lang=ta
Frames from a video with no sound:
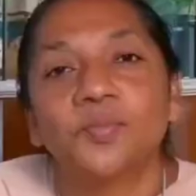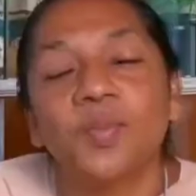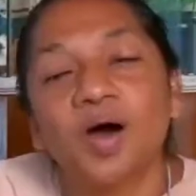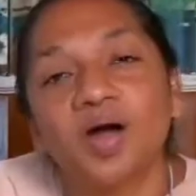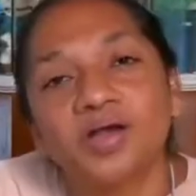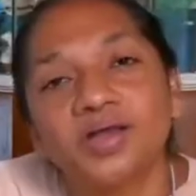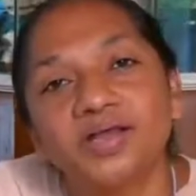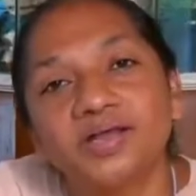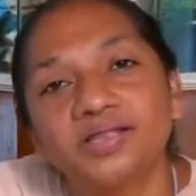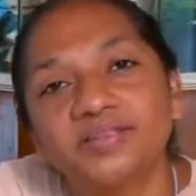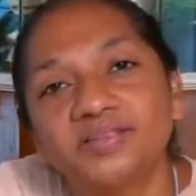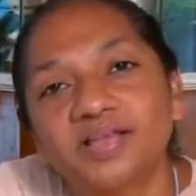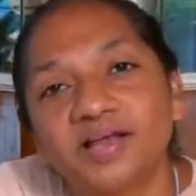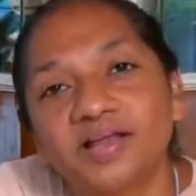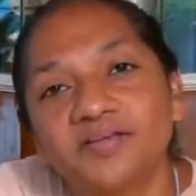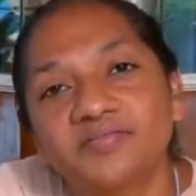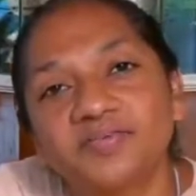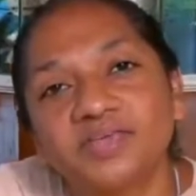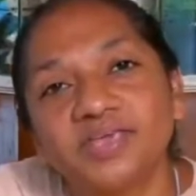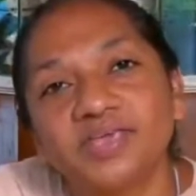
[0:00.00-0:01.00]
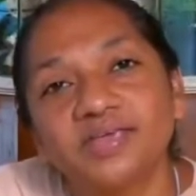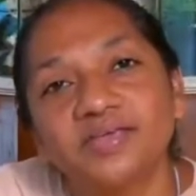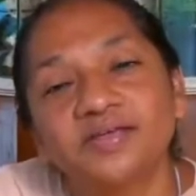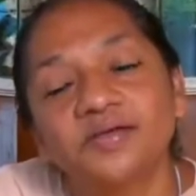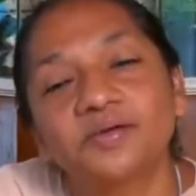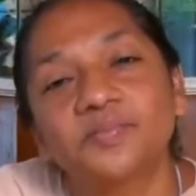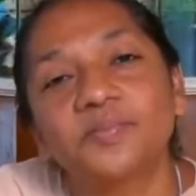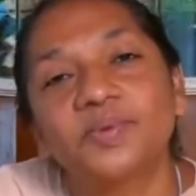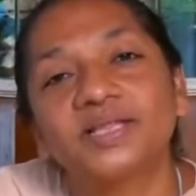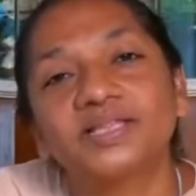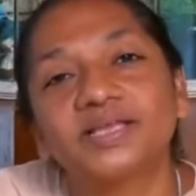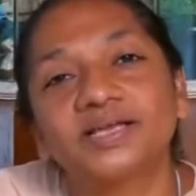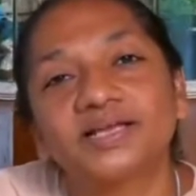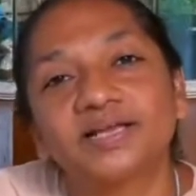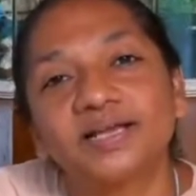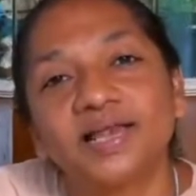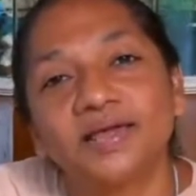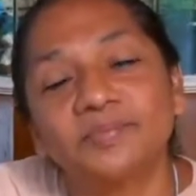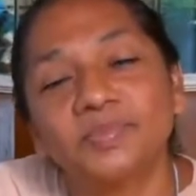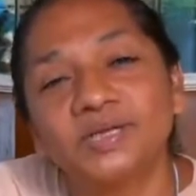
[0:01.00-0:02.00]
மாநில தலைவி மதர்
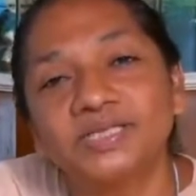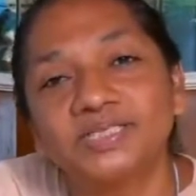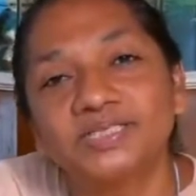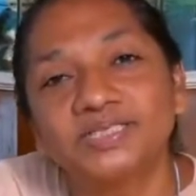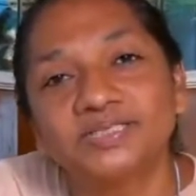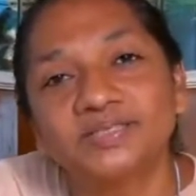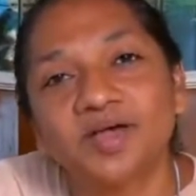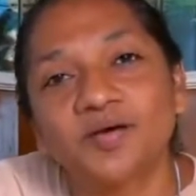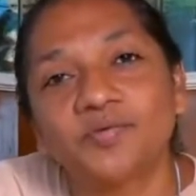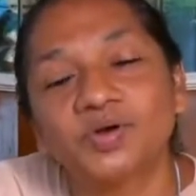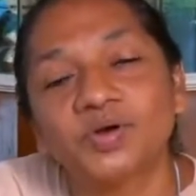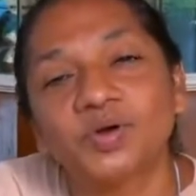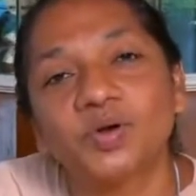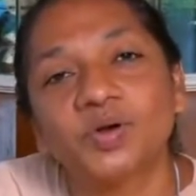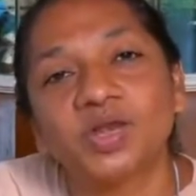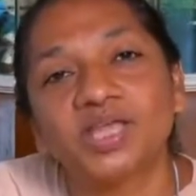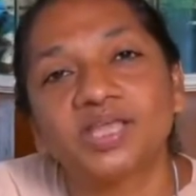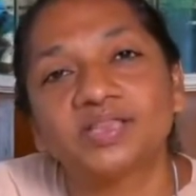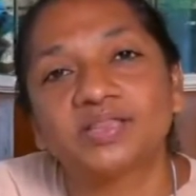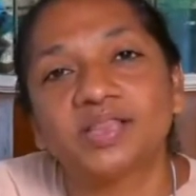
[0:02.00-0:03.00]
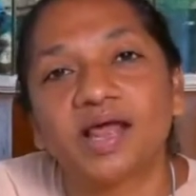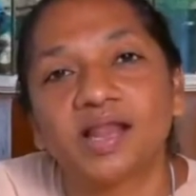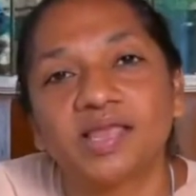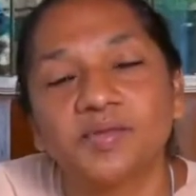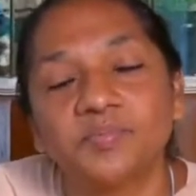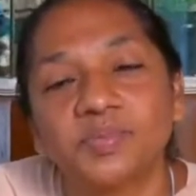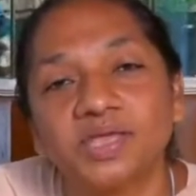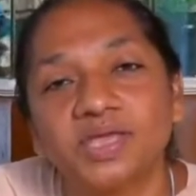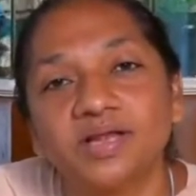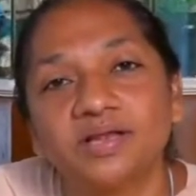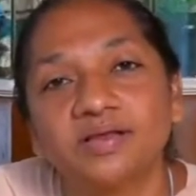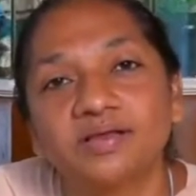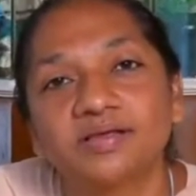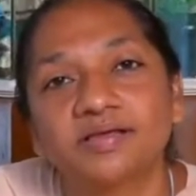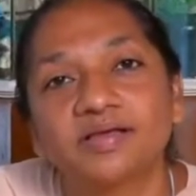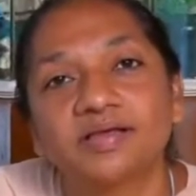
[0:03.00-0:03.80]
கிளமன்ஸ் அவர்களுடைய தலைமையில்